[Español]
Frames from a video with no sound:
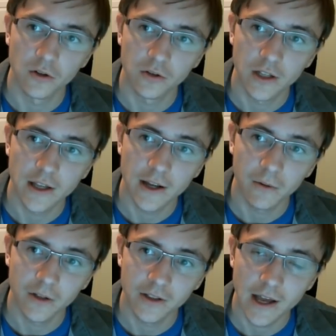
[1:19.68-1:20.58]
chico
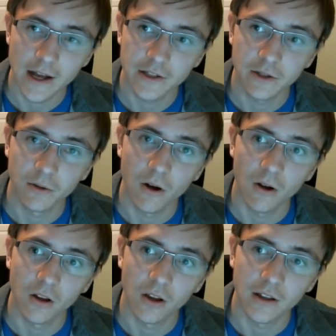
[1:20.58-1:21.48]
que se
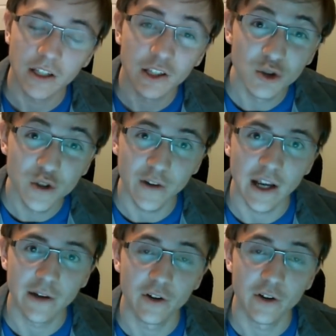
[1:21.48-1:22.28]
encontraba en directo,